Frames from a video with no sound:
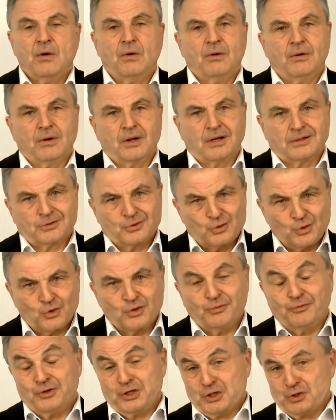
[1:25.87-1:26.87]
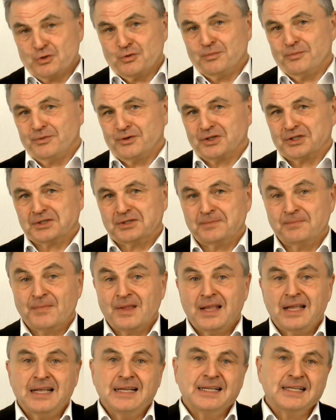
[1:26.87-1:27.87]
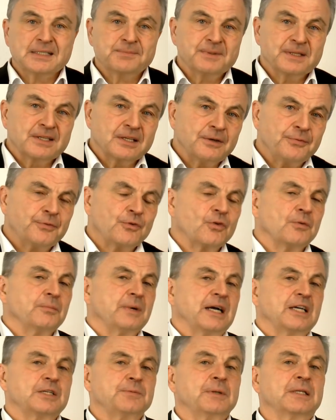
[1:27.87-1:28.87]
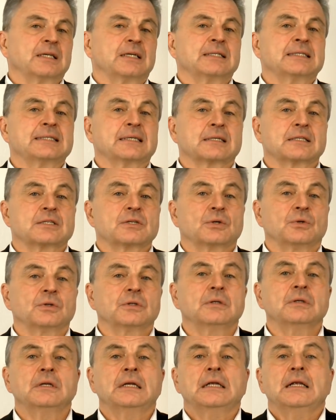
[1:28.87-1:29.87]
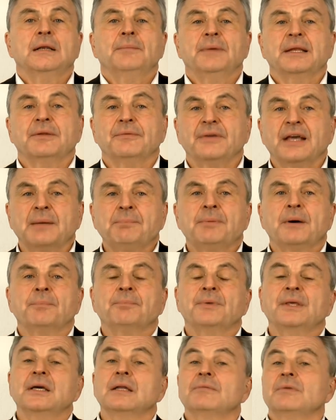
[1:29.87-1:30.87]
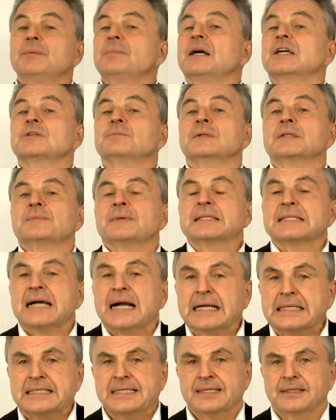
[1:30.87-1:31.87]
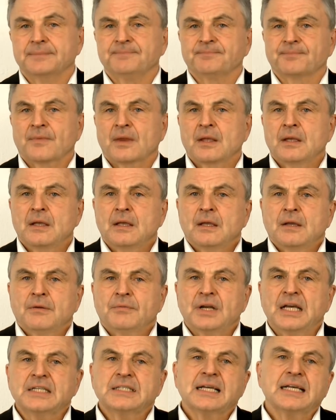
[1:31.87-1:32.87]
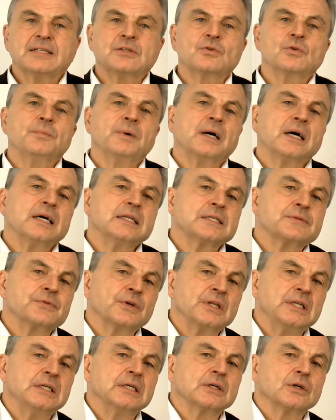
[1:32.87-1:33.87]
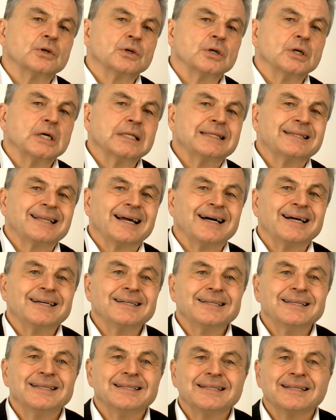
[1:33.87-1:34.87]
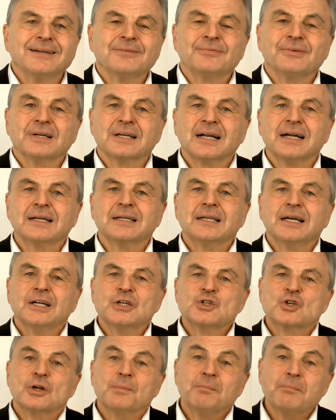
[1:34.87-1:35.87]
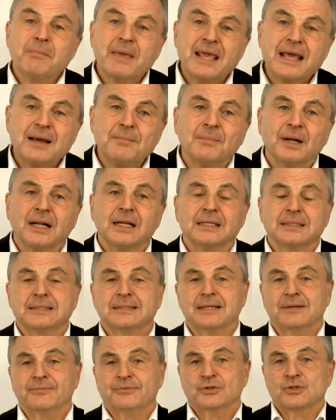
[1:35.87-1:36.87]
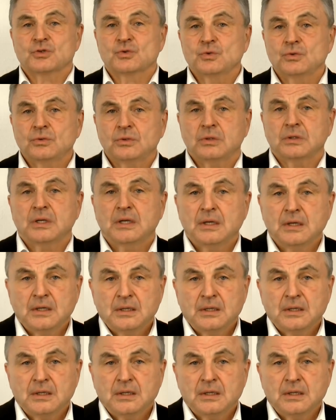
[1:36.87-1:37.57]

oder zukünftig erhoben wird. Das betrifft zum Beispiel Transaktionen mit Wertpapieren wie beispielsweise Aktien. Vielleicht hast du bereits von ihr gehört, da in der Vergangenheit schon mehrmals der Versuch